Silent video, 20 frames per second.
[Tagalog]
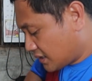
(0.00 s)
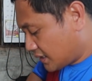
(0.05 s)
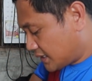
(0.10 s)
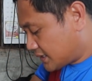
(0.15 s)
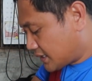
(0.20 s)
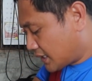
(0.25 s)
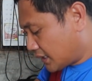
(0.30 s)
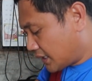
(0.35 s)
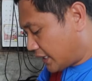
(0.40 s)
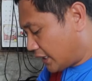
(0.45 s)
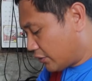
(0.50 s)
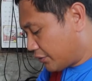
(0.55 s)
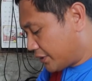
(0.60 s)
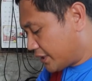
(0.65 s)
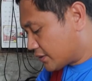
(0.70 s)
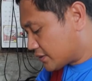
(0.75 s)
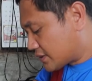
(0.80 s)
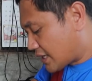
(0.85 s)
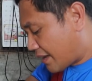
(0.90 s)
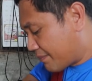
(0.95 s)
Isang kilo
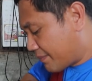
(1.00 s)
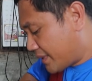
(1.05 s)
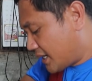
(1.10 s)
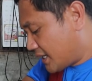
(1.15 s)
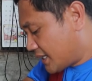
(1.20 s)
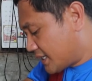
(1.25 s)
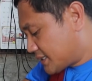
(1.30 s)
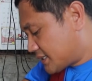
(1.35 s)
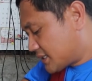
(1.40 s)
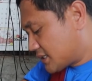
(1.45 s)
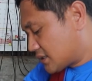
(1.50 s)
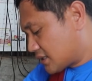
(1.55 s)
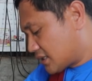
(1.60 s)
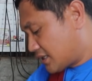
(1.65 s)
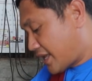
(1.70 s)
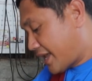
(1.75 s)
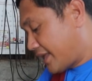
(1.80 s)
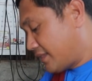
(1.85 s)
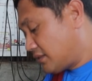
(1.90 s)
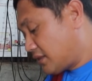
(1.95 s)
dito sa amin is
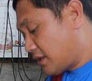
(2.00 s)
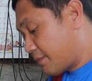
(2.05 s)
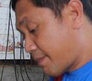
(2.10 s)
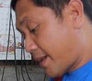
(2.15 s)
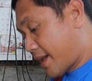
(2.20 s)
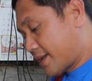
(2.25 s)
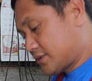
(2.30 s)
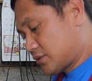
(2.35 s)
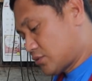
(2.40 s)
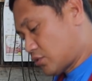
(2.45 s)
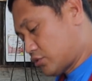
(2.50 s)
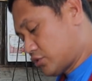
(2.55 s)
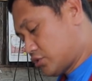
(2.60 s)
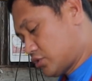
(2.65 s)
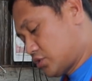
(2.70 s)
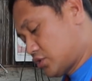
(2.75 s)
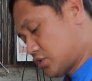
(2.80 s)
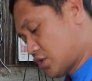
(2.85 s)
90 pesos.